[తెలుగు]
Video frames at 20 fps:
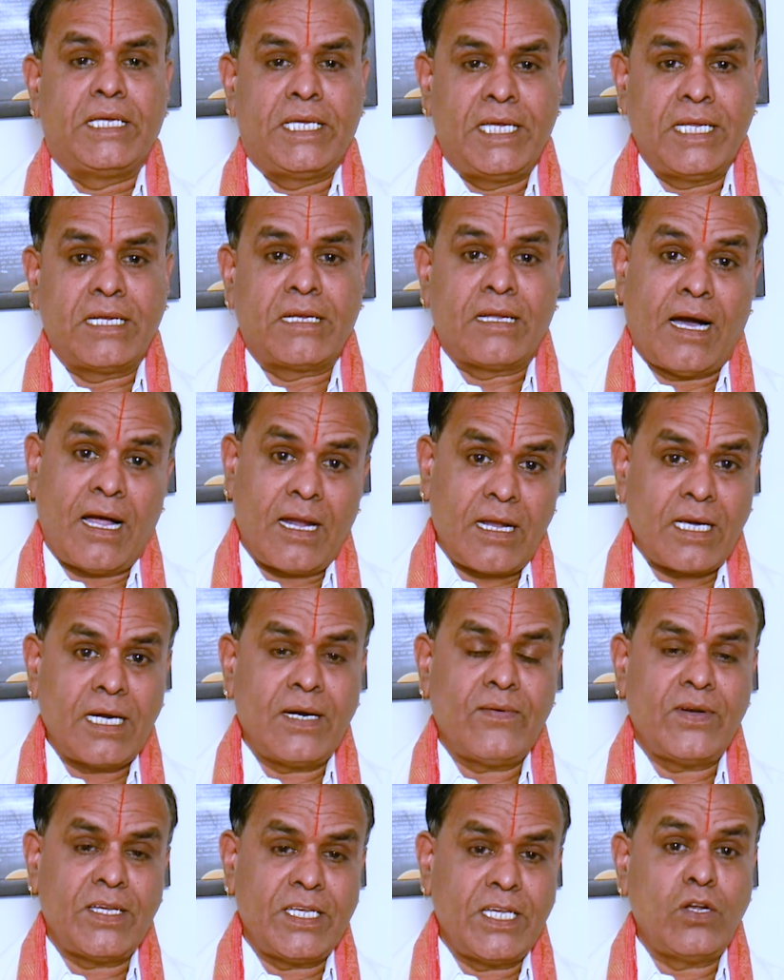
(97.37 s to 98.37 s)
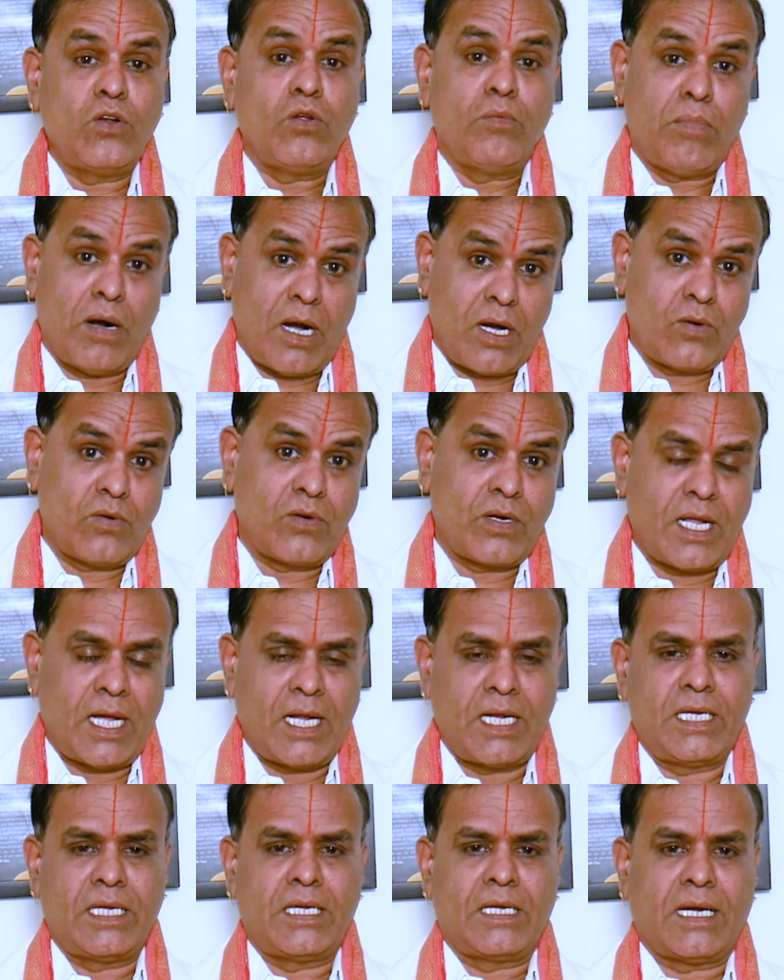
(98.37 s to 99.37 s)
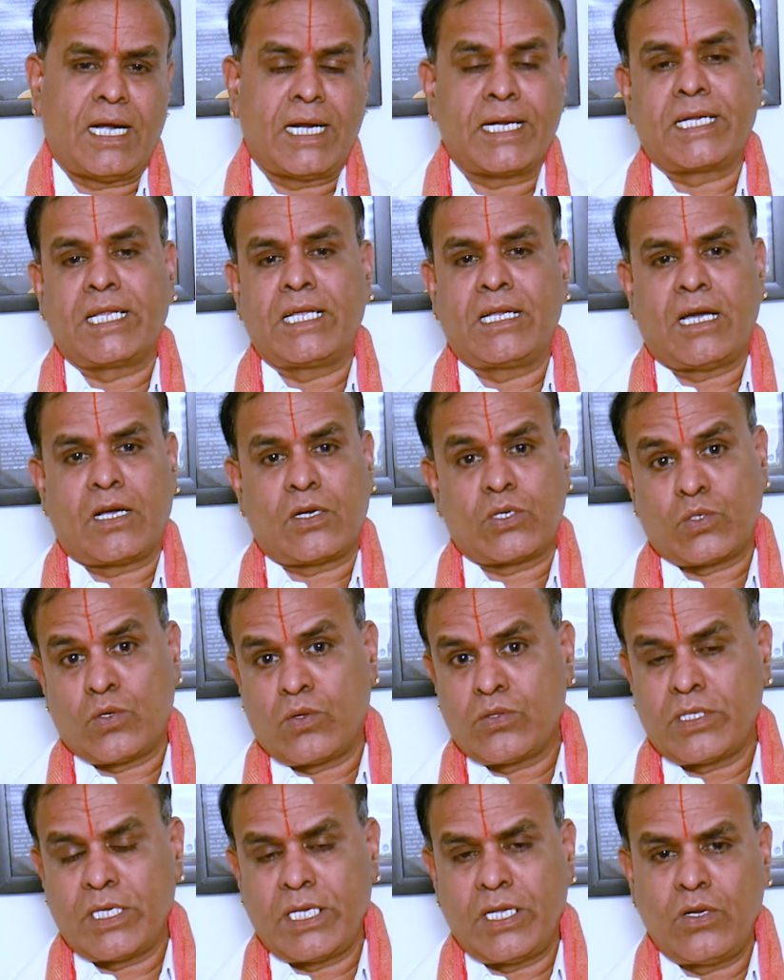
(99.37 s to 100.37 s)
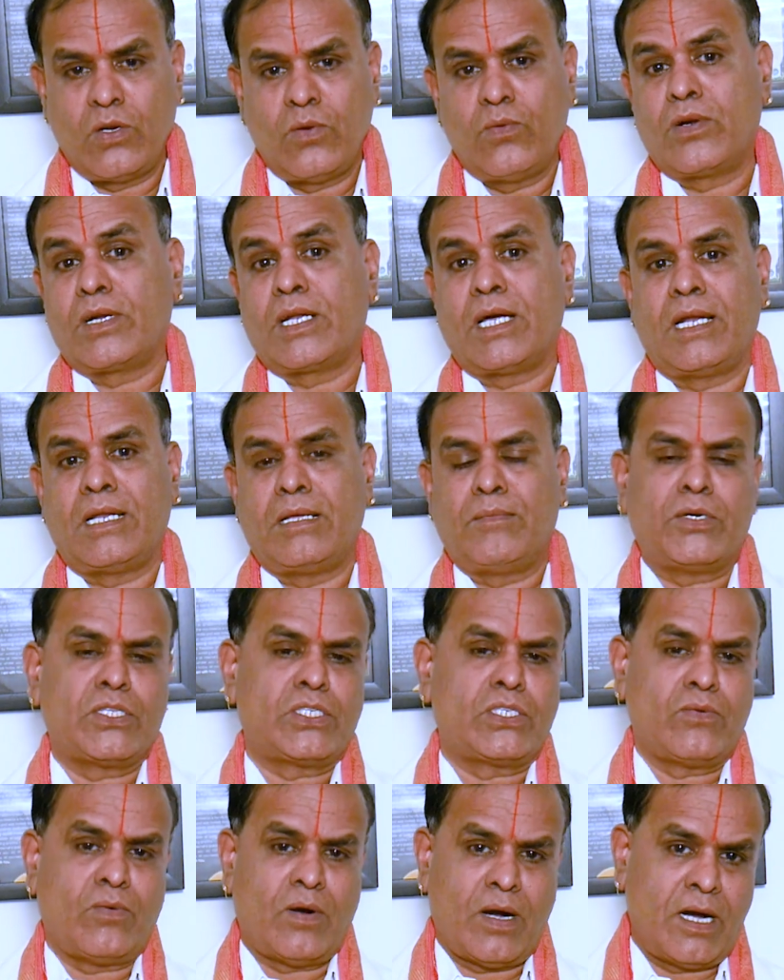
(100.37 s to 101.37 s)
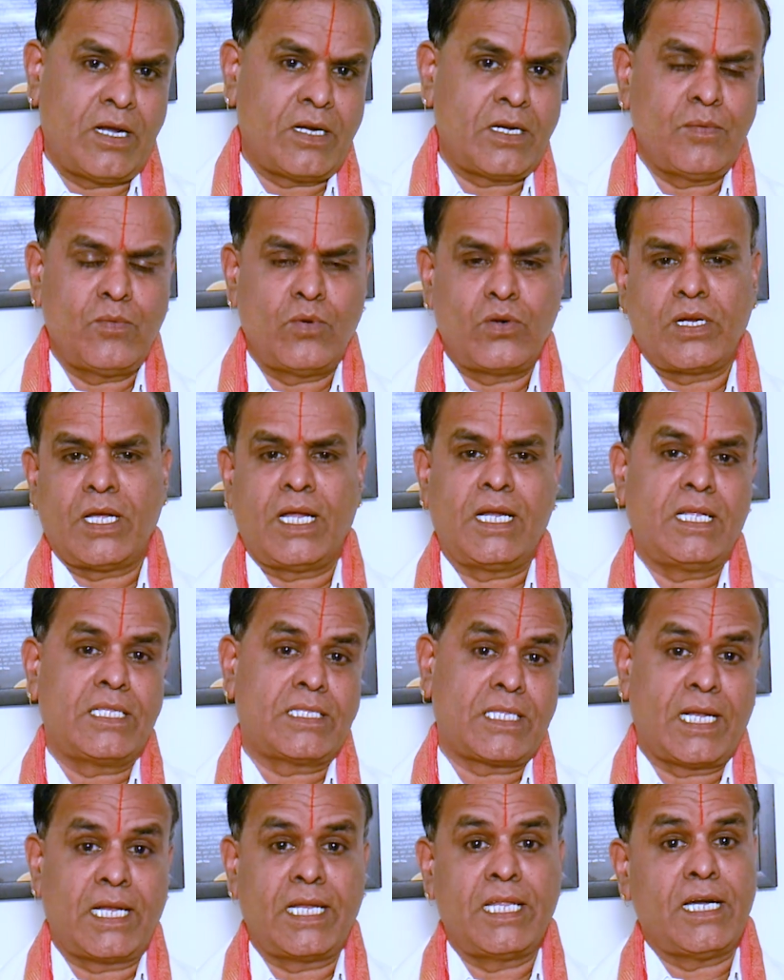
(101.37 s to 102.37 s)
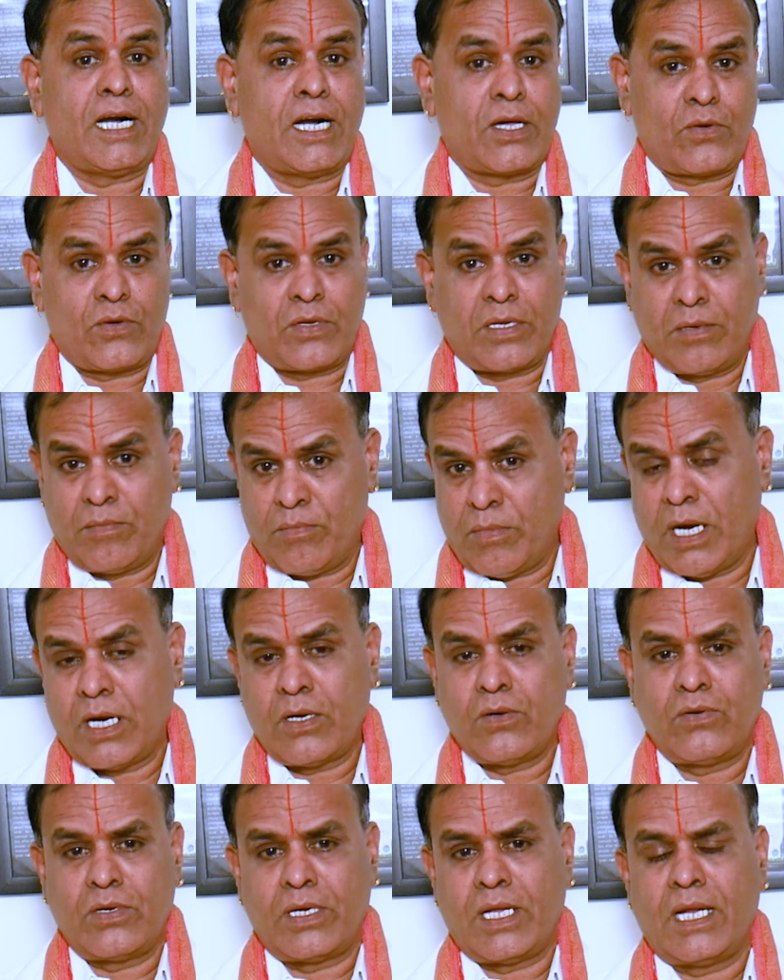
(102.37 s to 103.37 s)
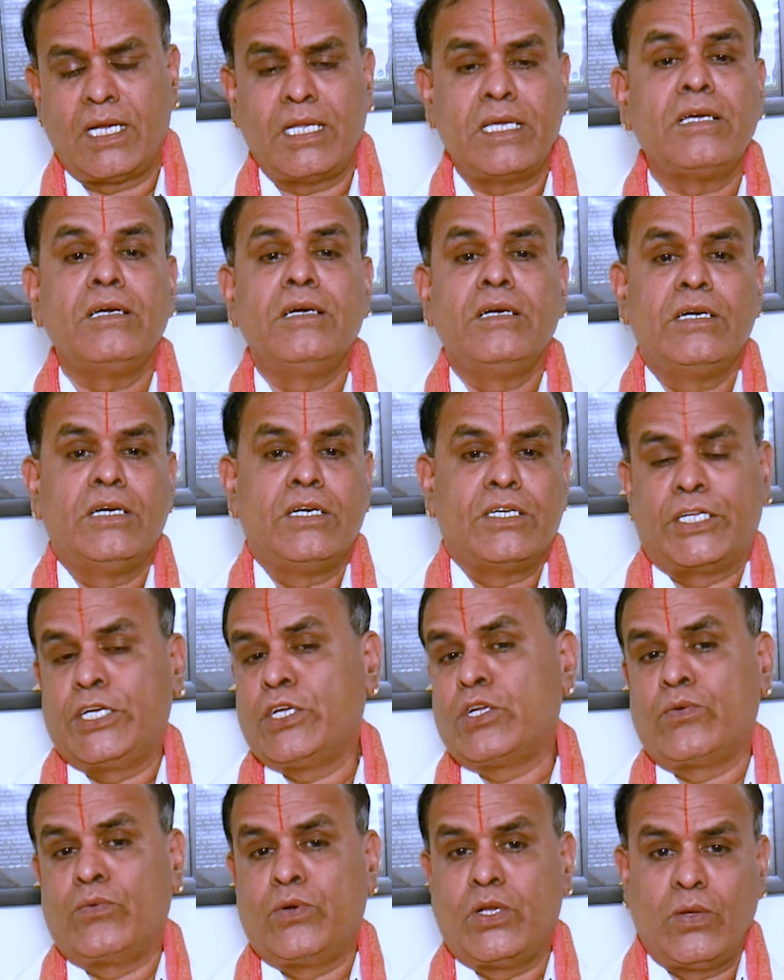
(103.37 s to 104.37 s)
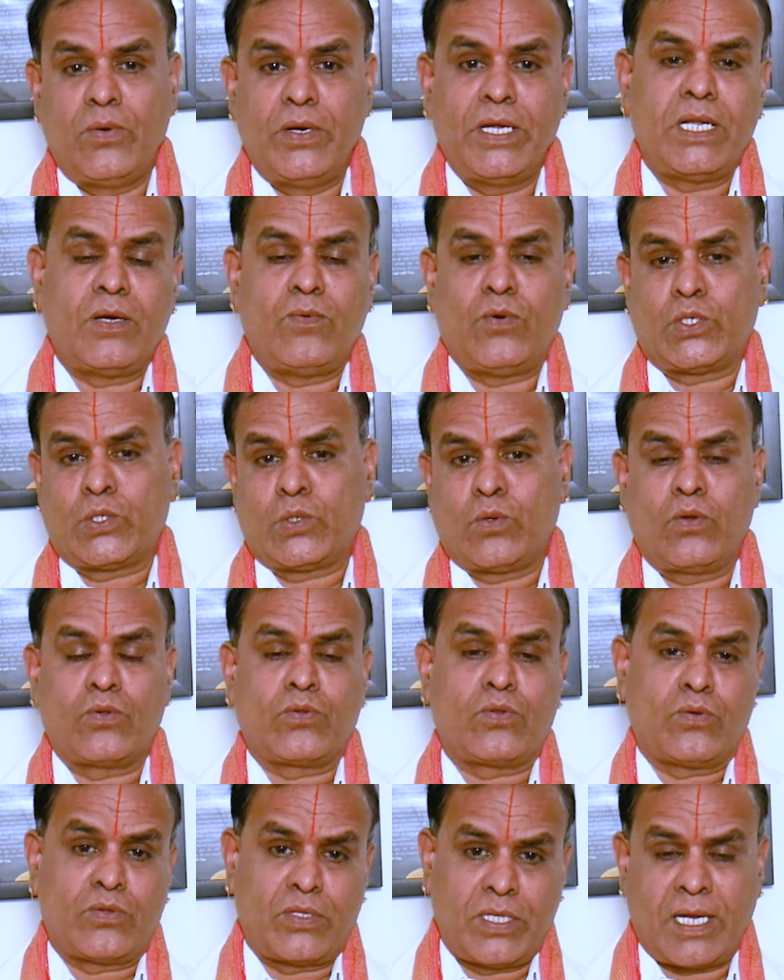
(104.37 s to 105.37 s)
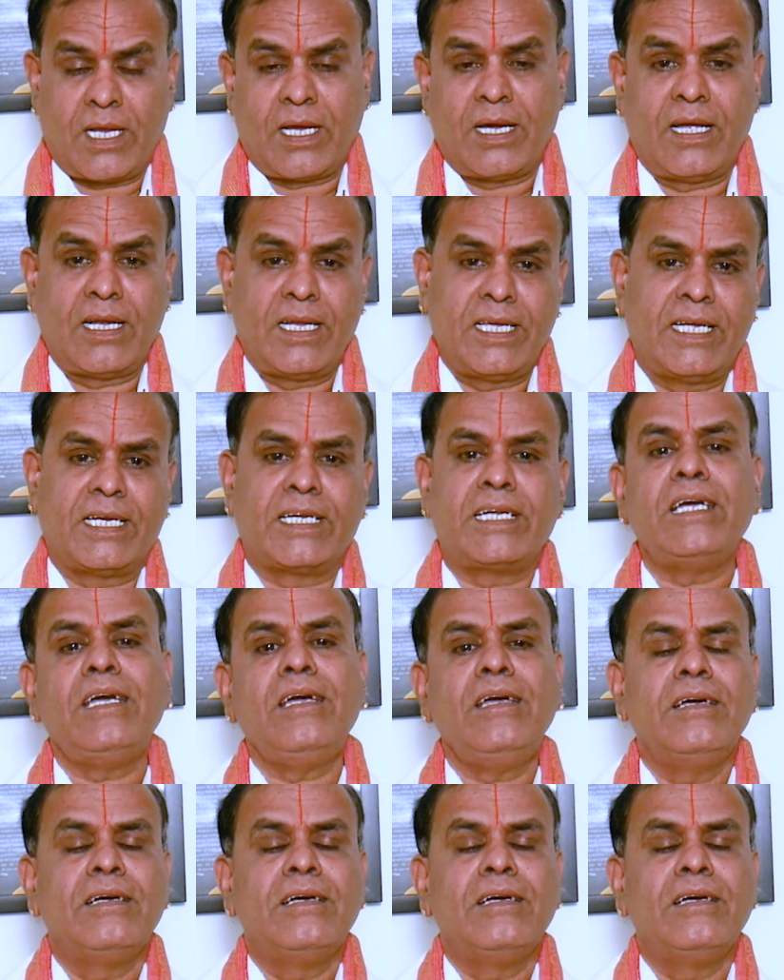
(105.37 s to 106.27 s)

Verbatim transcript: ఈ నాలుగవ ఇల్లు బాగుండాలి అంటే నాకు సొంత ఇల్లు ఉండాలి మంచి వాహనం ఉండాలి తల్లి ఆరోగ్యం బాగుండాలి నేను విలువైన వస్తువులతో తిరగాలి అంటే